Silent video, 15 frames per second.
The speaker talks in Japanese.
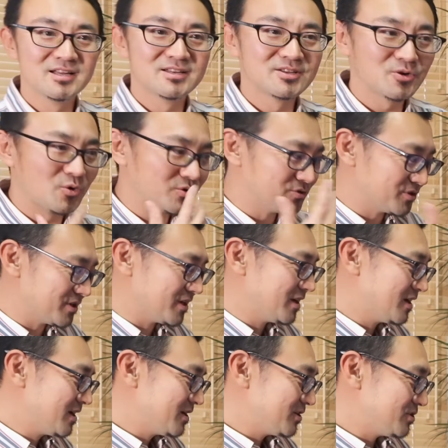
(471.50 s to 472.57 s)
てこういうふうに
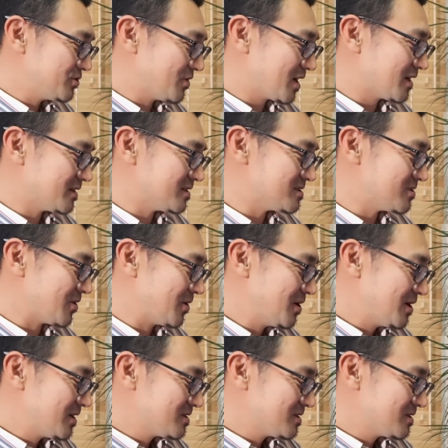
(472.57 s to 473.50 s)
いうわけですよ